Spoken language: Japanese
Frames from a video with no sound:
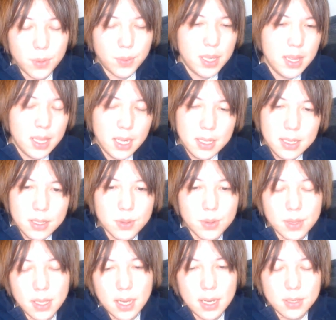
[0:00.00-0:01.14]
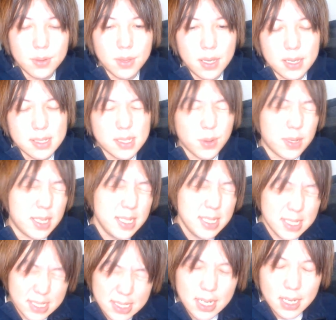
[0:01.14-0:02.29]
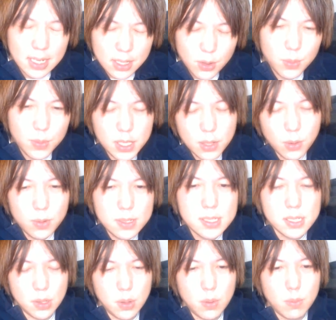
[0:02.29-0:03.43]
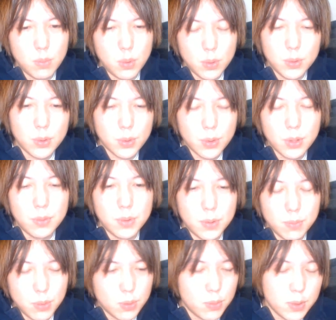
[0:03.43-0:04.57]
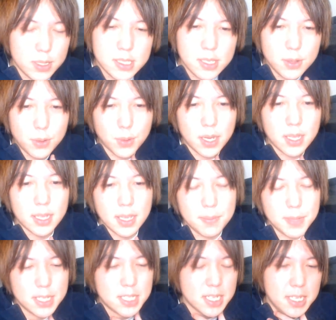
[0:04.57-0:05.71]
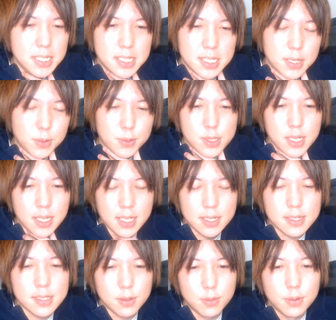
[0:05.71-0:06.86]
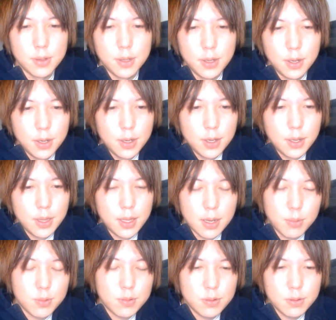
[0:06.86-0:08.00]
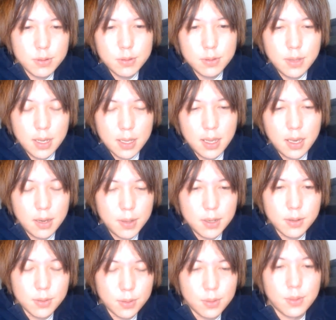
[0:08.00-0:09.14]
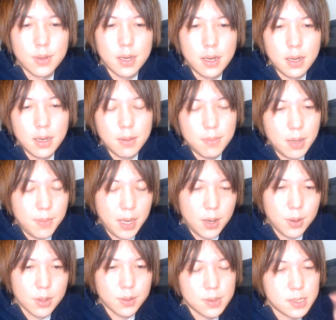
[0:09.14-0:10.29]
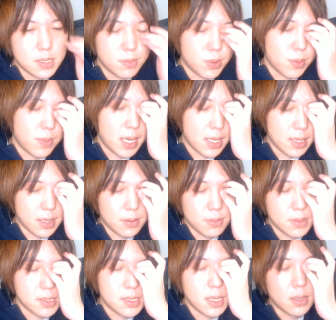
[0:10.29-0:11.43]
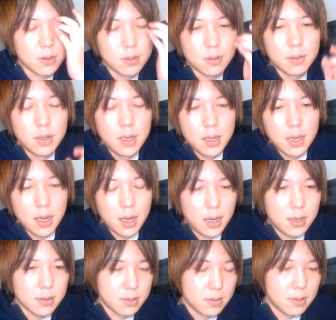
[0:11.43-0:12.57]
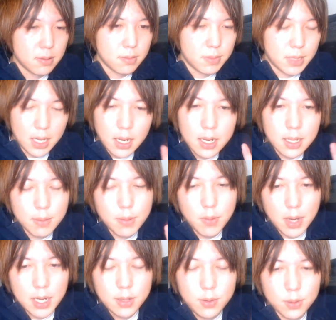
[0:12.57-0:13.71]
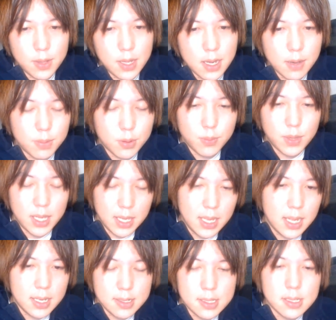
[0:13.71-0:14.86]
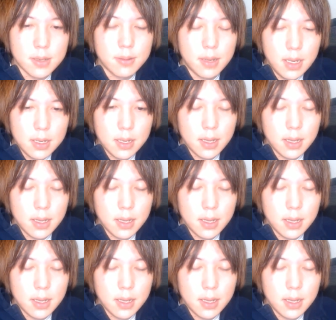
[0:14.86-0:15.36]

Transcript: インターネットってねあとねすごい陰湿な書き込みって多いんですよ僕のところにも僕もねついこの間ねめっちゃ陰湿なことされたんですよだから僕ね電話番号とか、まあ、メールアドレス僕バレてるんですけどあの、まあ、だからね、まあ、悪いことなんか僕もできないんですけどね